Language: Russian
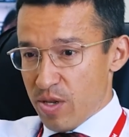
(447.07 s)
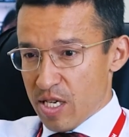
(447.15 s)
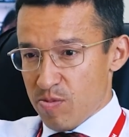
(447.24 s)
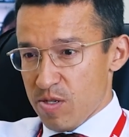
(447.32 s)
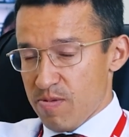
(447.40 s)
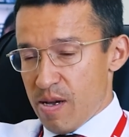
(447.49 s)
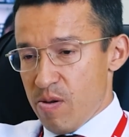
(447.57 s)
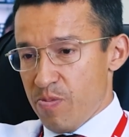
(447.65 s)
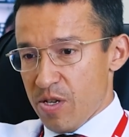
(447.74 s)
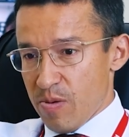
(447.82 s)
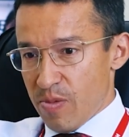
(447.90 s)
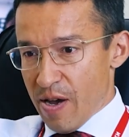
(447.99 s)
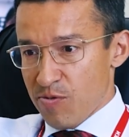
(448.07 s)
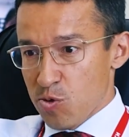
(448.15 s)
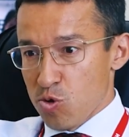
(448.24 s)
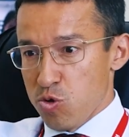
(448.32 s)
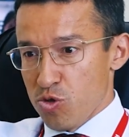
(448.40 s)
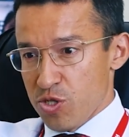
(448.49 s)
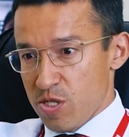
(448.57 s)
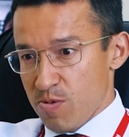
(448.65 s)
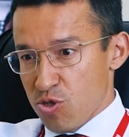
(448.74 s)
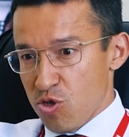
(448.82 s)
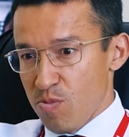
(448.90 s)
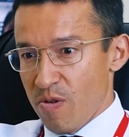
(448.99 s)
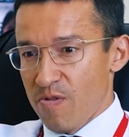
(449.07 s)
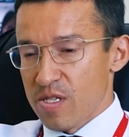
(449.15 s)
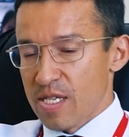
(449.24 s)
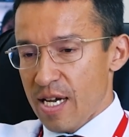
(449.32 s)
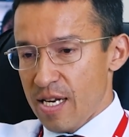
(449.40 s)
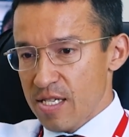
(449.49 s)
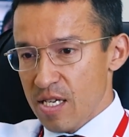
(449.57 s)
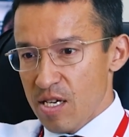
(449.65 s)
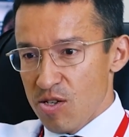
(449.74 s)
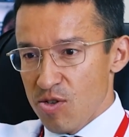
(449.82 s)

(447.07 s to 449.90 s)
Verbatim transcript: У нас мы с вами понимаем всю сложность, во что мы ввязались.